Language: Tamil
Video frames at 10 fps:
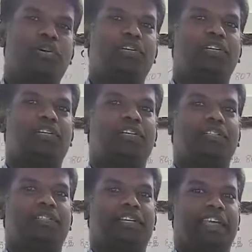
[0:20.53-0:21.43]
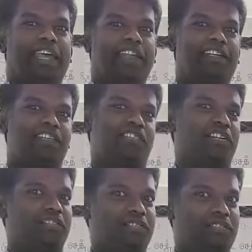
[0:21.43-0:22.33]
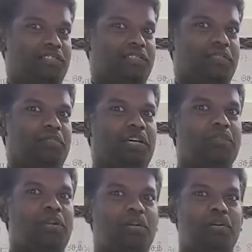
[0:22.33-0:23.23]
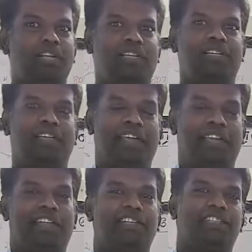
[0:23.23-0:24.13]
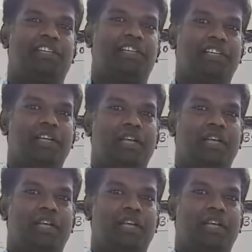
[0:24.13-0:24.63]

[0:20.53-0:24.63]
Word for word: நோக்கம் என்னென்னா கேரக்டர் ஸ்டடி பைபிளில் உள்ள கேரக்டர் ஸ்டடி